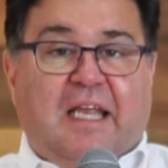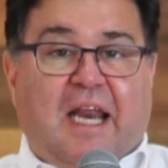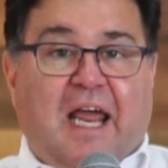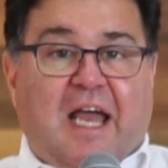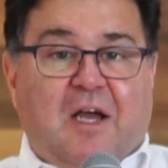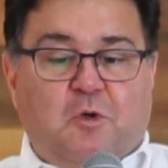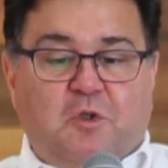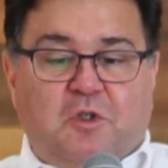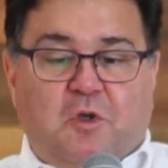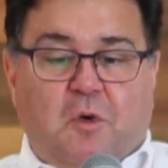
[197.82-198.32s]

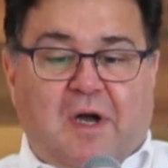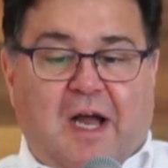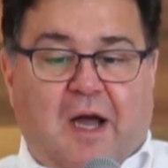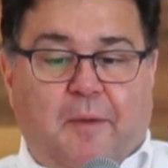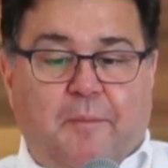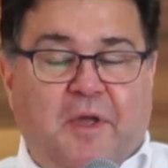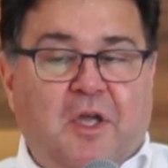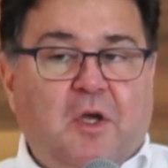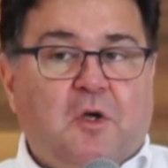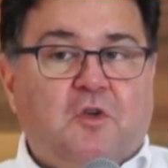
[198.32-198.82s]
Entrega o
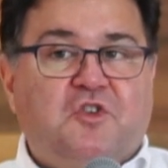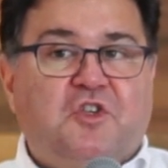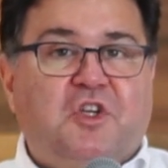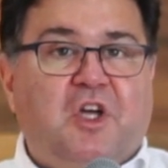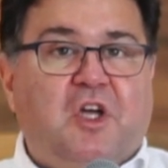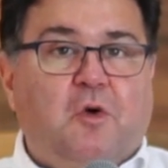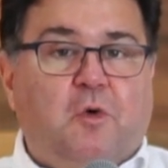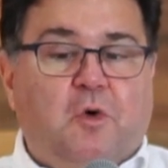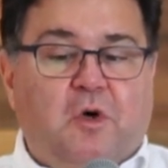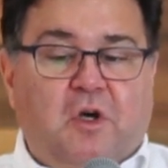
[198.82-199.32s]
teu
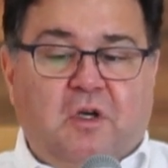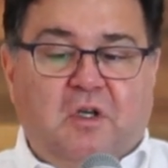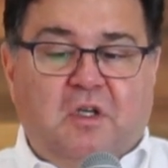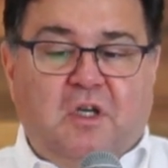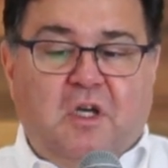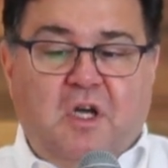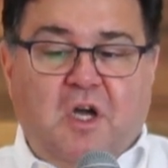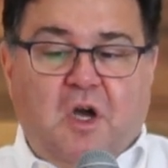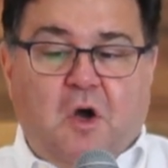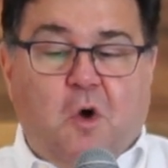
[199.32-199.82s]
caminho ao
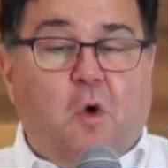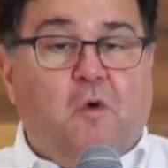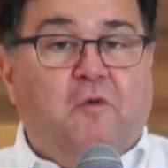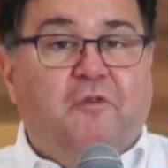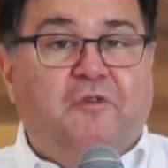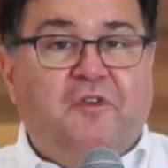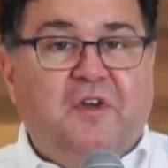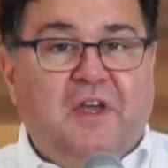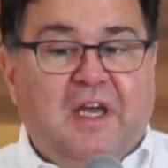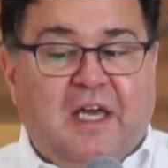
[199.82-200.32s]
Senhor,
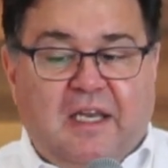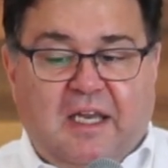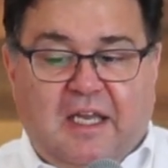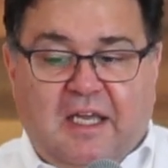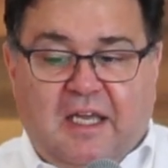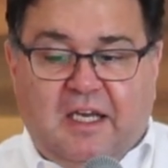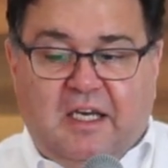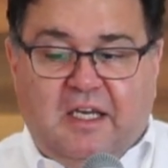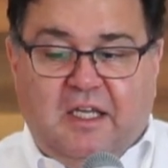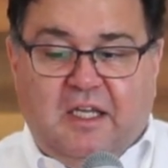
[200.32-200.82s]

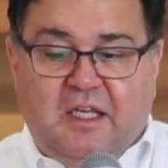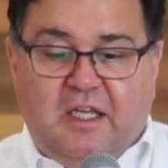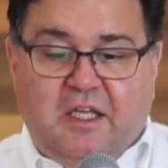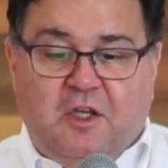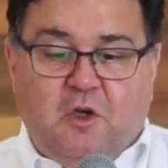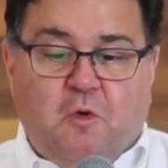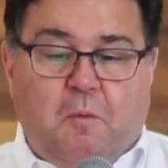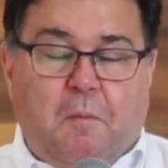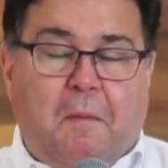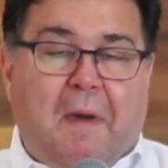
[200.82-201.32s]
confia
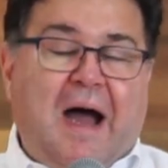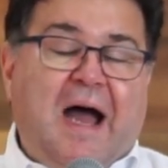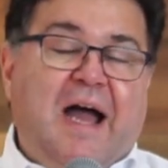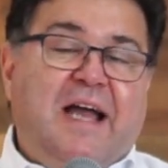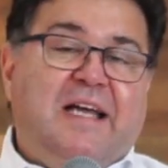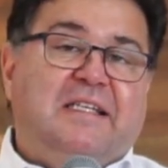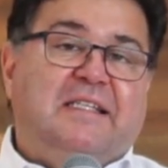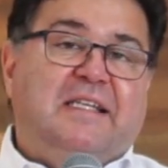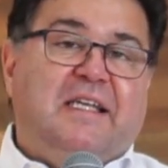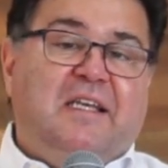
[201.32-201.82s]
nele e o
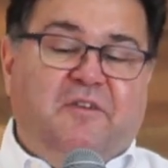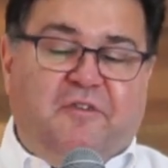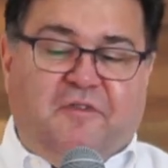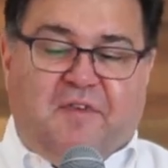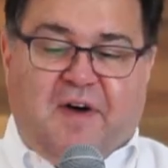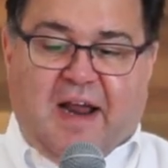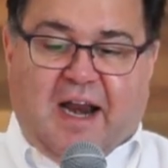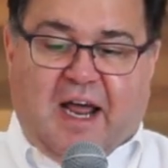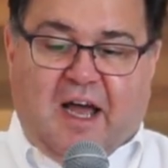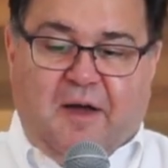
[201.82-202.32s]
mais
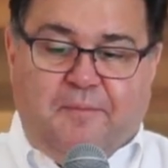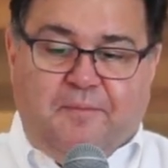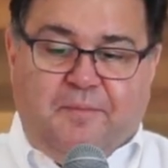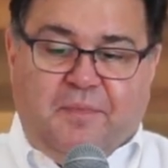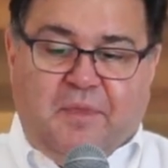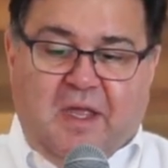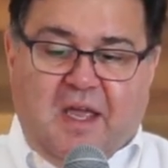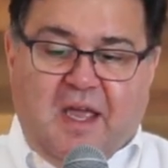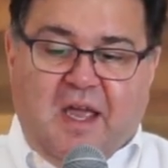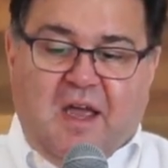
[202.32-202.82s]
ele
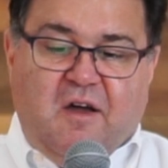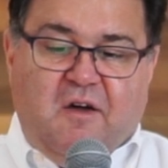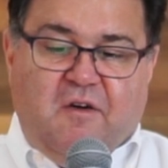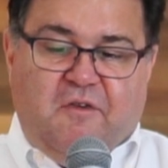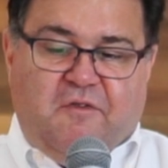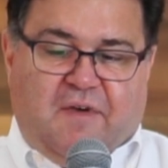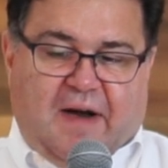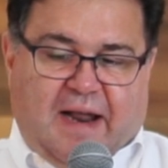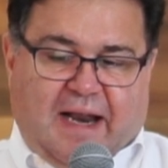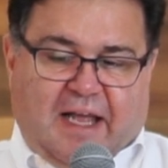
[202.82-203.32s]
fará.
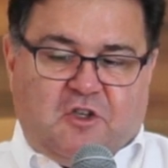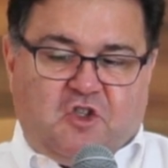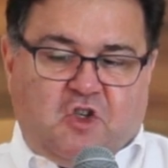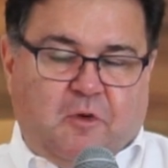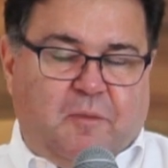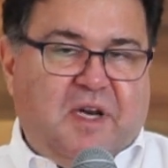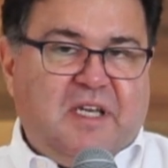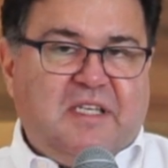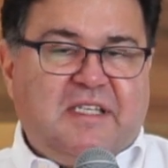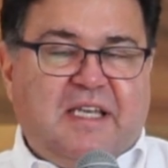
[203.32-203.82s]

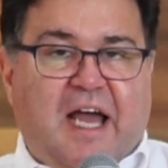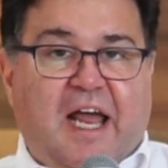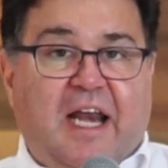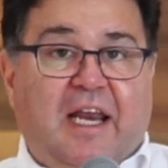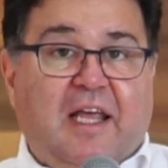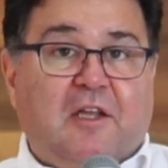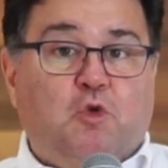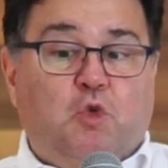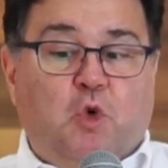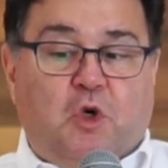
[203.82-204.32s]
Fará
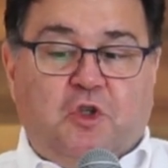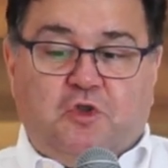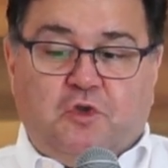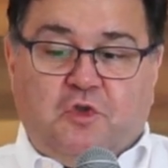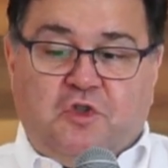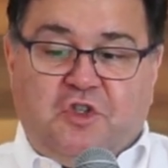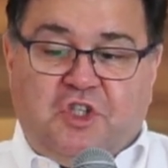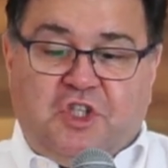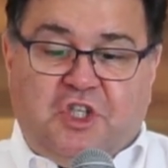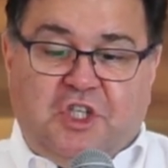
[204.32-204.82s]
sobressair a
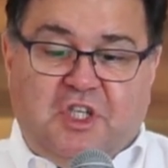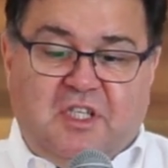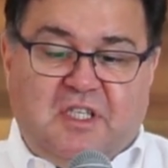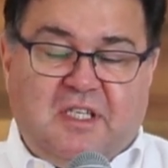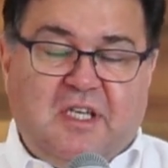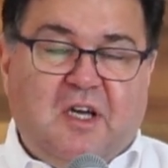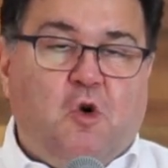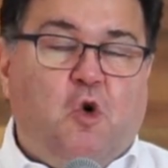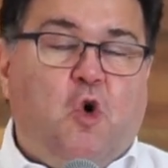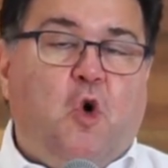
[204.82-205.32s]
tua
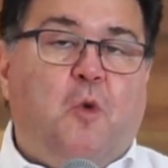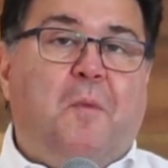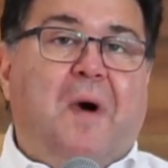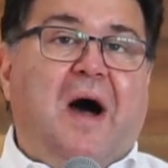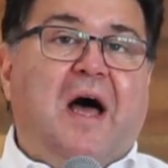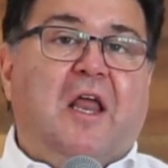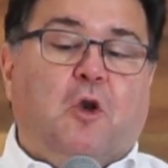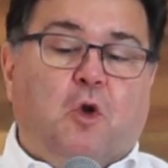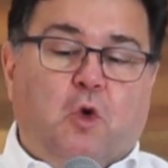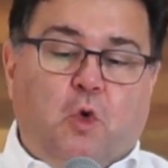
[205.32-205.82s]
justiça
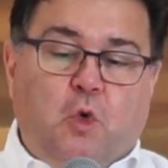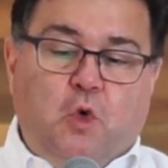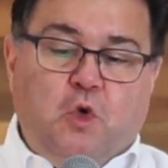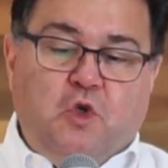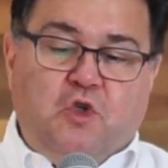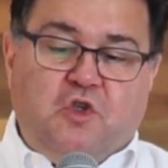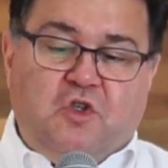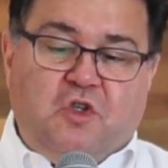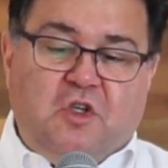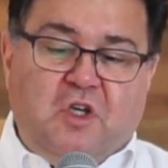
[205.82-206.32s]
como a
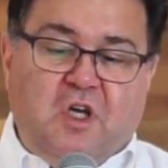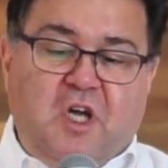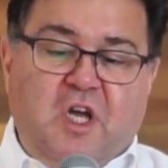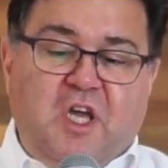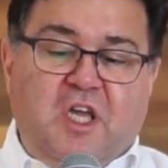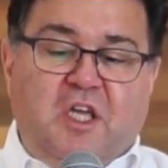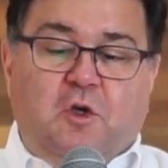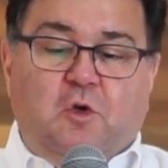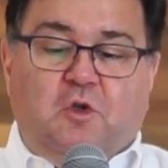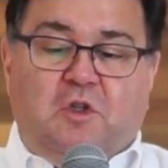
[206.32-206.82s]

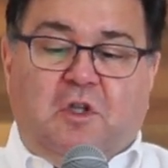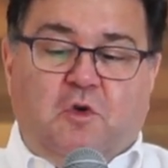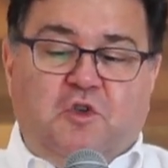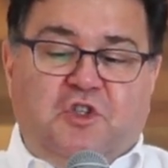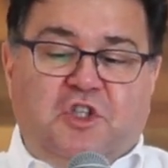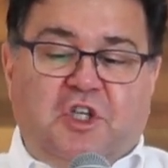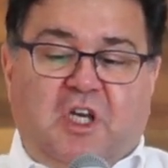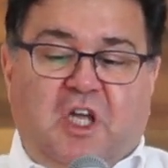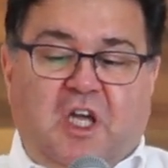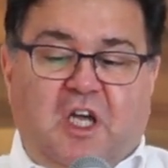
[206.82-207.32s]
luz e
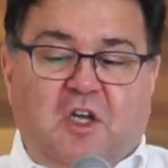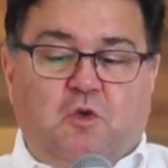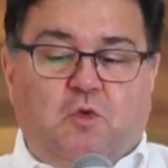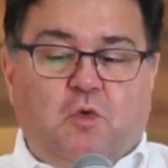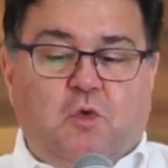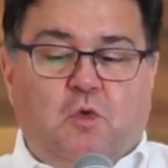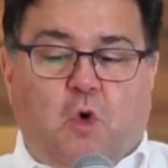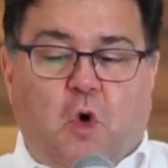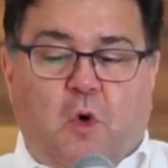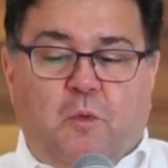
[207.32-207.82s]
o teu
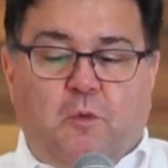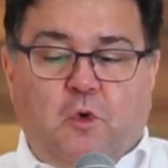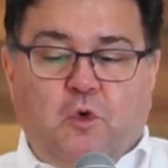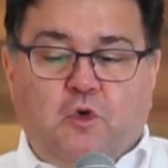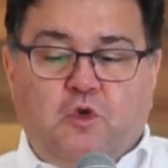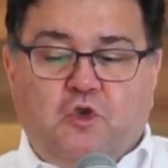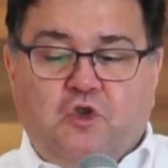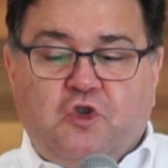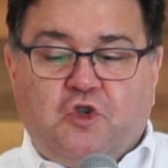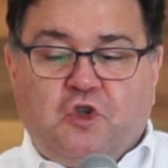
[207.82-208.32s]
direito
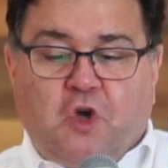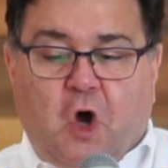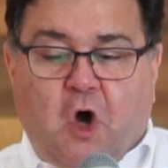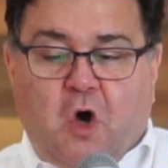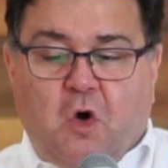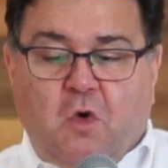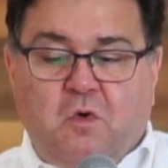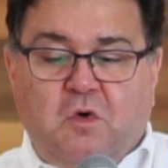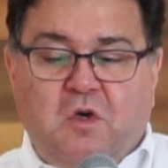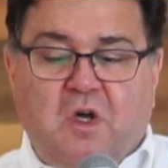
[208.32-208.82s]
como o
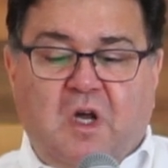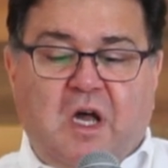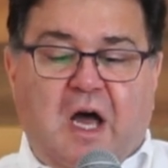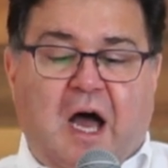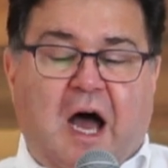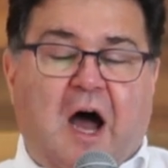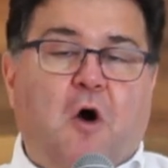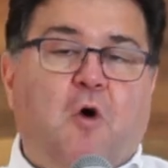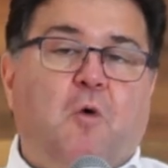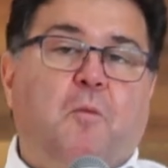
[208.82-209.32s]
sol
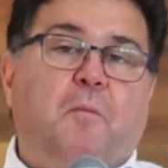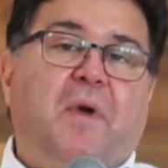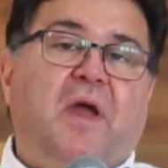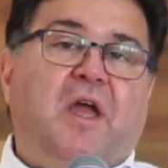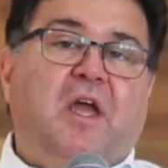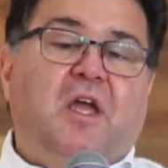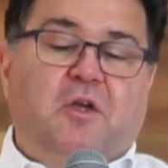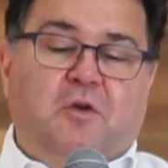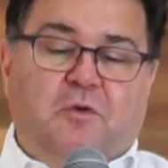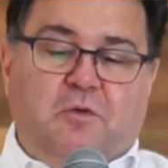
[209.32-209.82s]

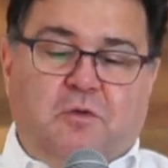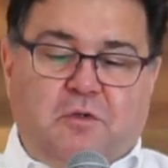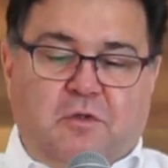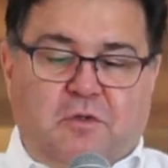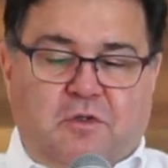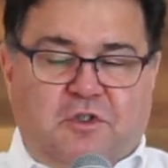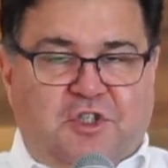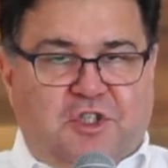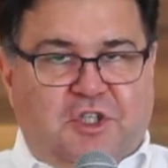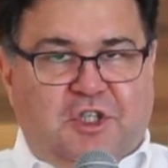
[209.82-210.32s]
ao
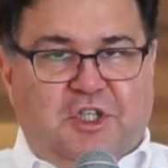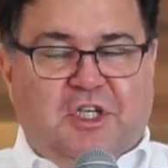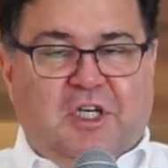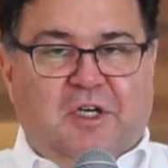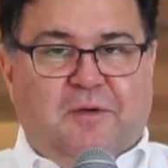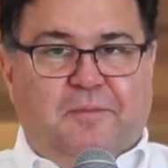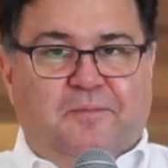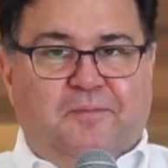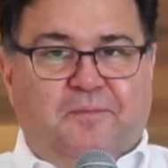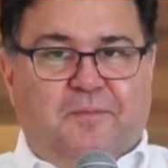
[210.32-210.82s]

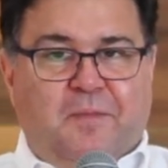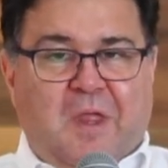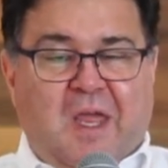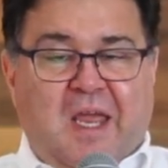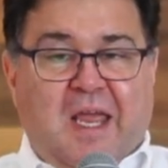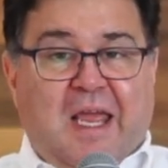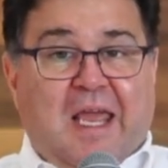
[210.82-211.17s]
meio-dia.